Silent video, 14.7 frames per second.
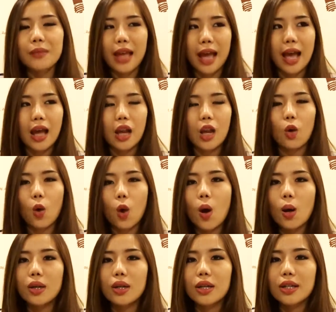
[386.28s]
อ่ะแล้วก็
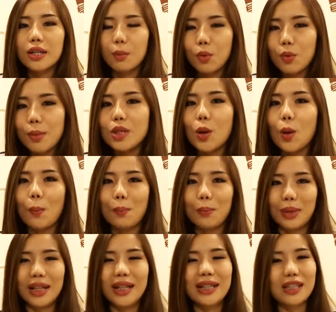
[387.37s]
ยังพูดไม่จบ
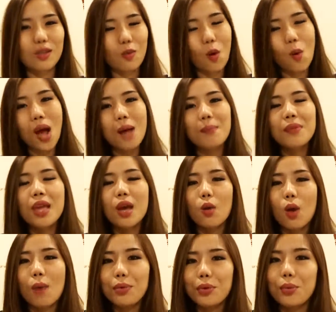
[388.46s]
จะบอกว่าค
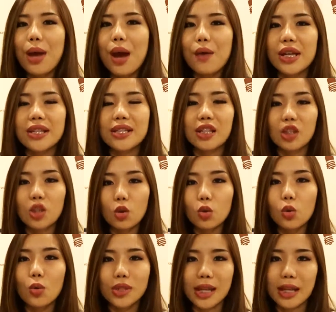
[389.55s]
วามรู้แพลเนี่ยจะต้อง
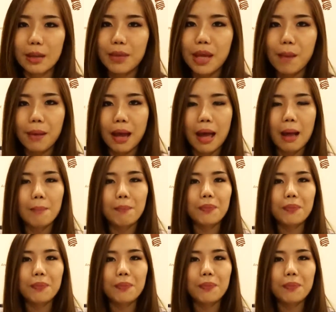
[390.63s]
ถูกจัดระเบียบละ